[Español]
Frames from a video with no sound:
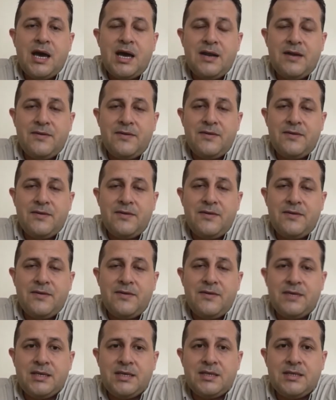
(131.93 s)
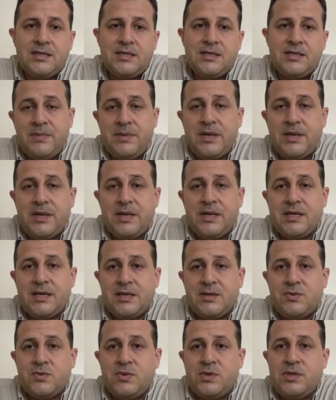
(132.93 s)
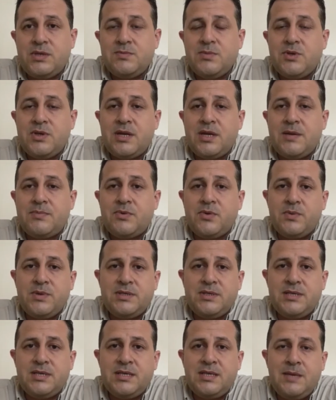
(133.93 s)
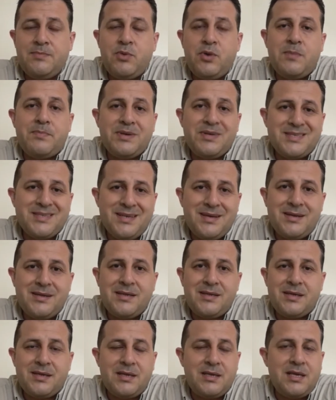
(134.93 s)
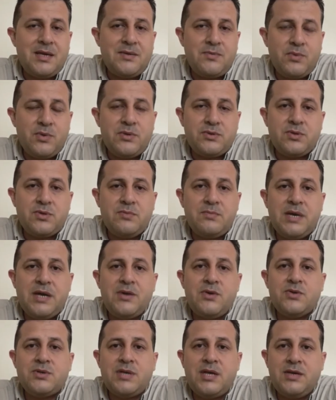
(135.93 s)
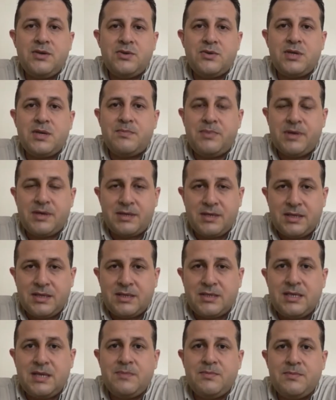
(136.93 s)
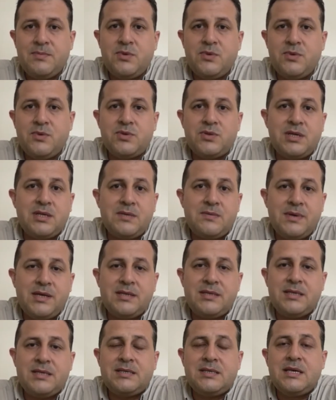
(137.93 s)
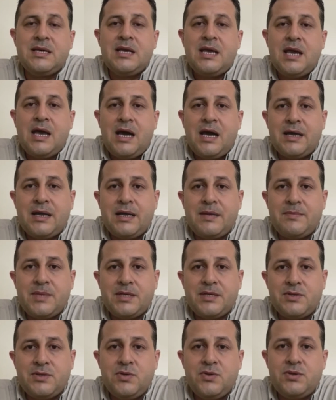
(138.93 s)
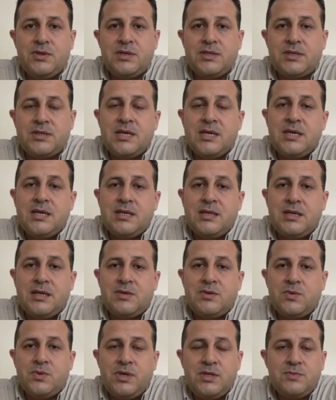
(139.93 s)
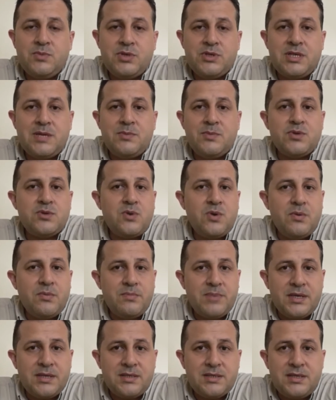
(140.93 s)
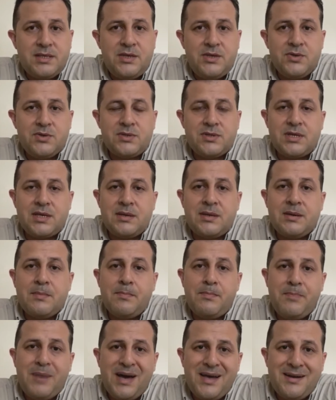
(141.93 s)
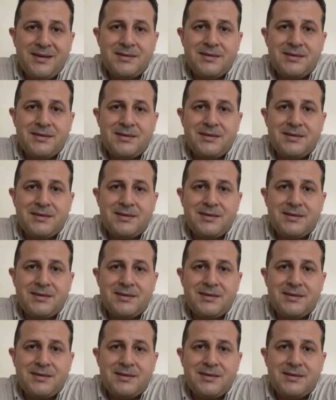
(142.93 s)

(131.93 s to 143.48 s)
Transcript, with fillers: al frente de la Cámara de Turismo de la provincia de Napo, a pesar de que ya son varios años que pertenecemos a diversas agremiaciones del turismo, estamos convencidos que parte